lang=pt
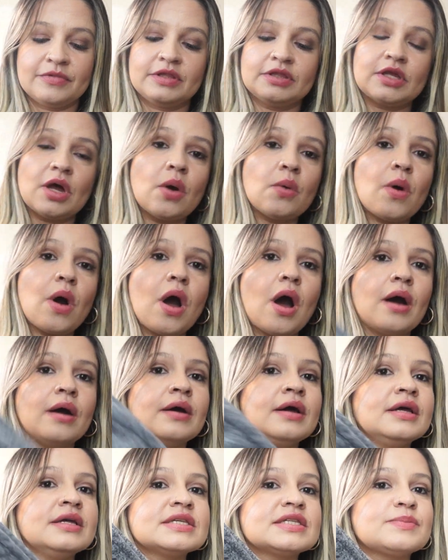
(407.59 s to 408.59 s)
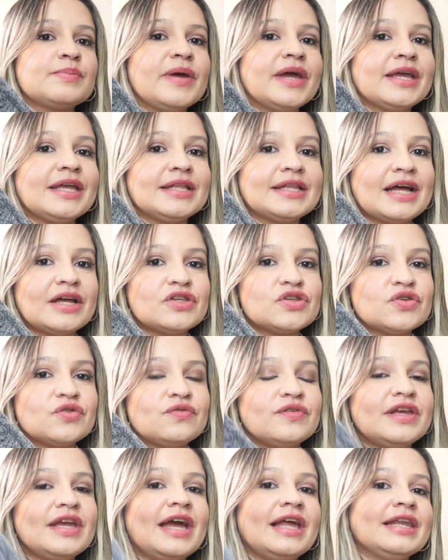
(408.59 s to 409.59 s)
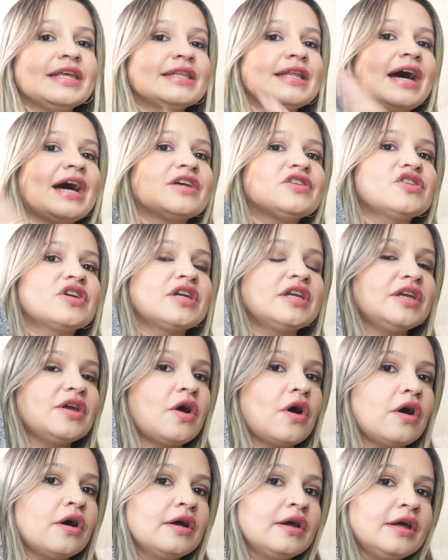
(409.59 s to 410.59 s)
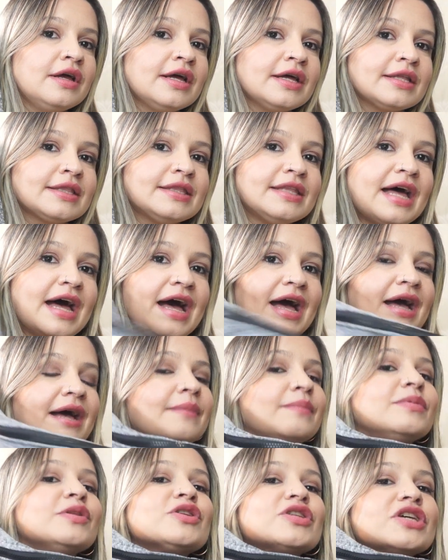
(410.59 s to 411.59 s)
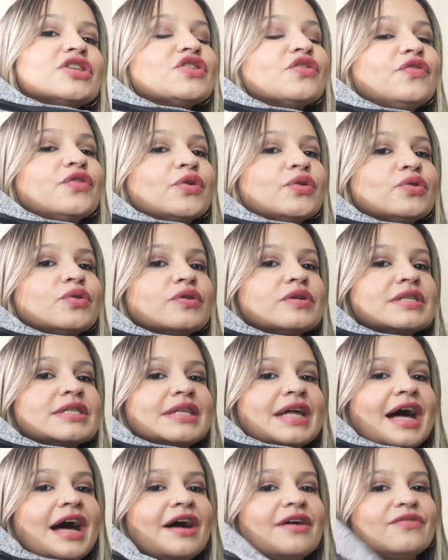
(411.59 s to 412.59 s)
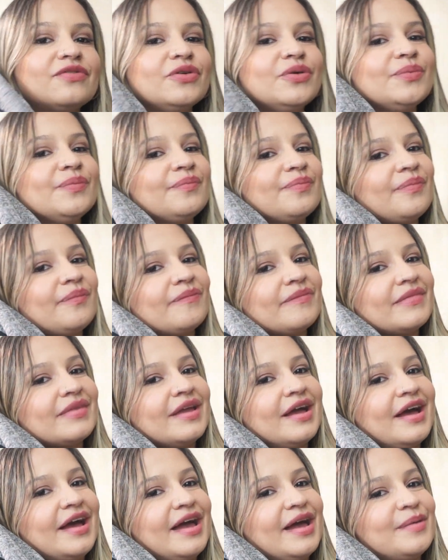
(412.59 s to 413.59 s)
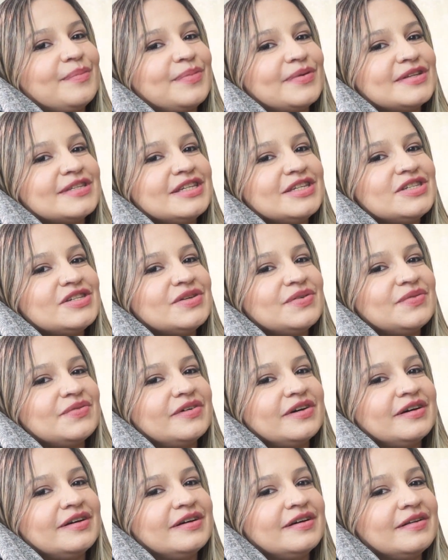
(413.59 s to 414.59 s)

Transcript: Então, ó, expectativa e realidade aqui, ó, da blusa de frio do Gustavo é positiva.